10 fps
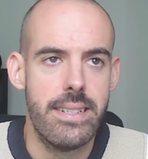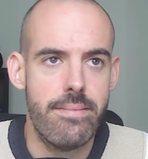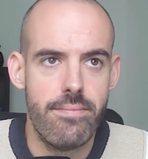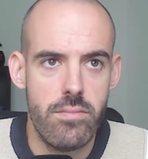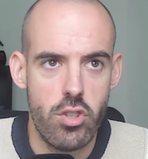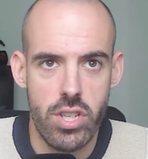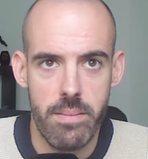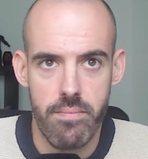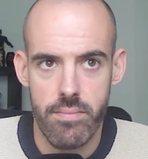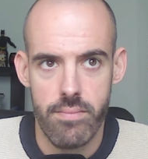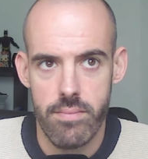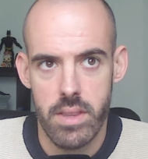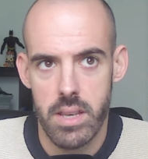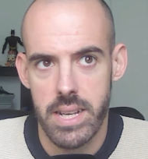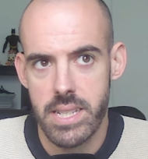no sé,
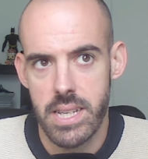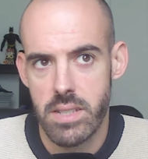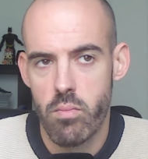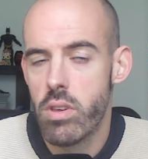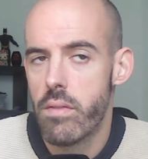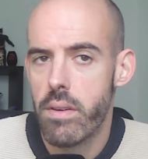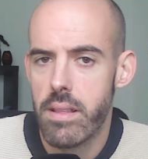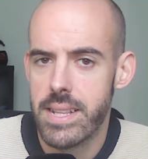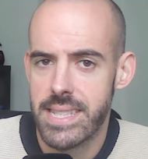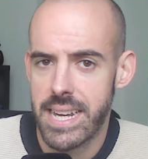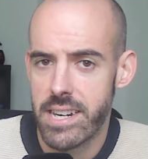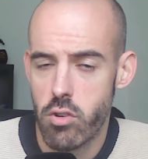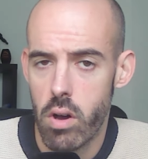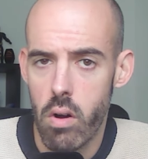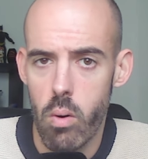es, muy difícil destacar
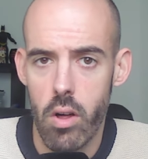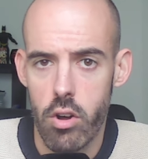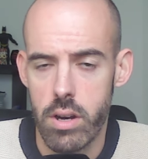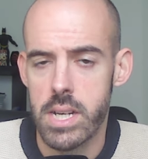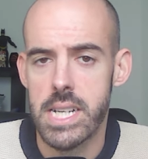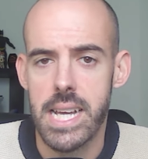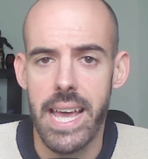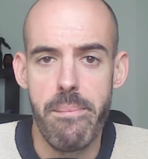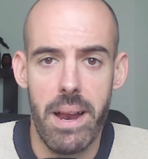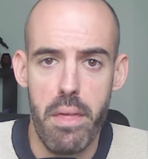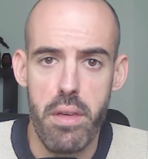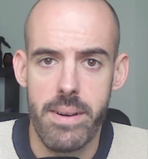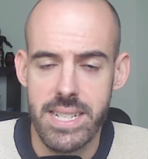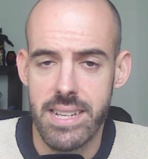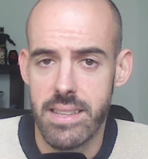solo a un jugador en Valencia
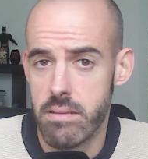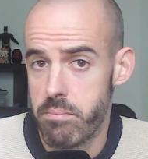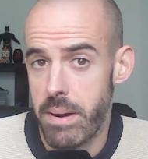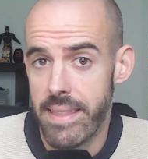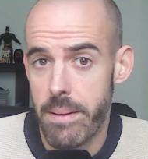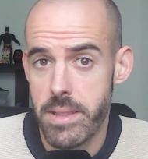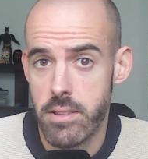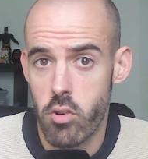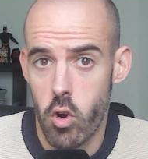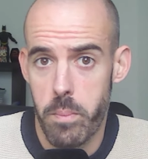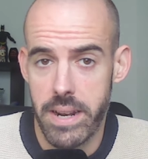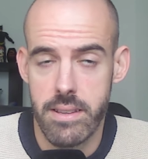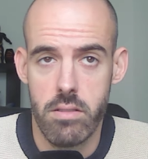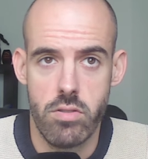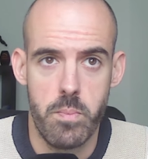Basket prácticamente en todos los
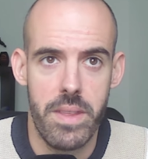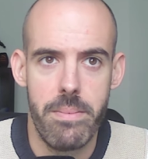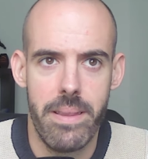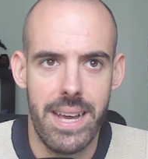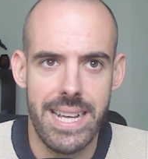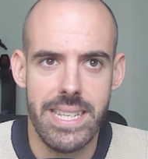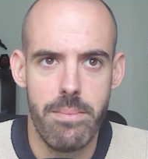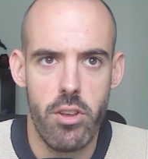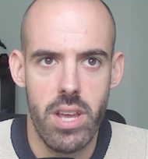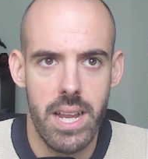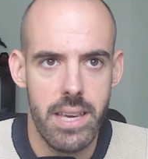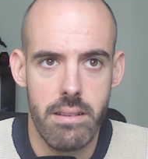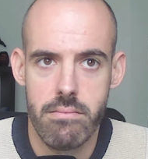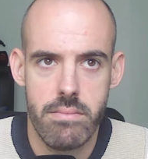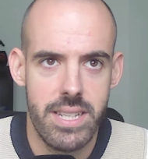partidos. Es verdad que Semio
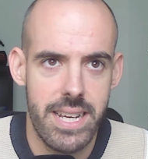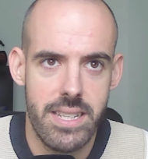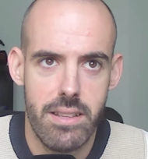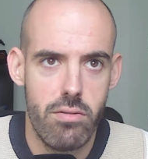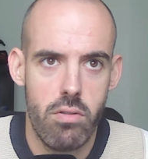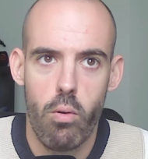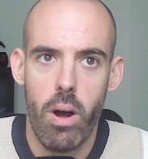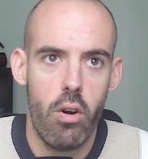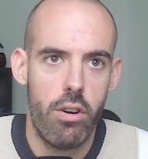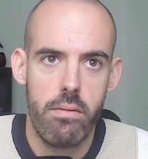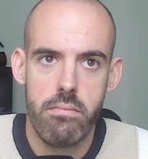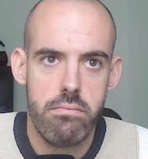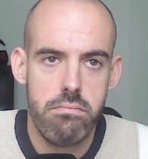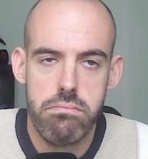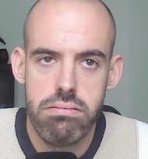Yelei sigue siendo un jugador
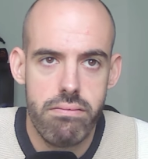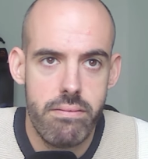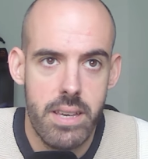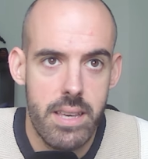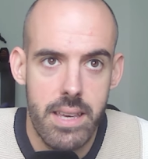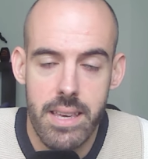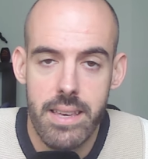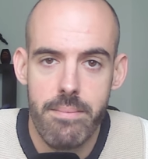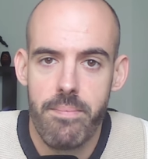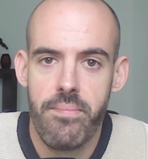que...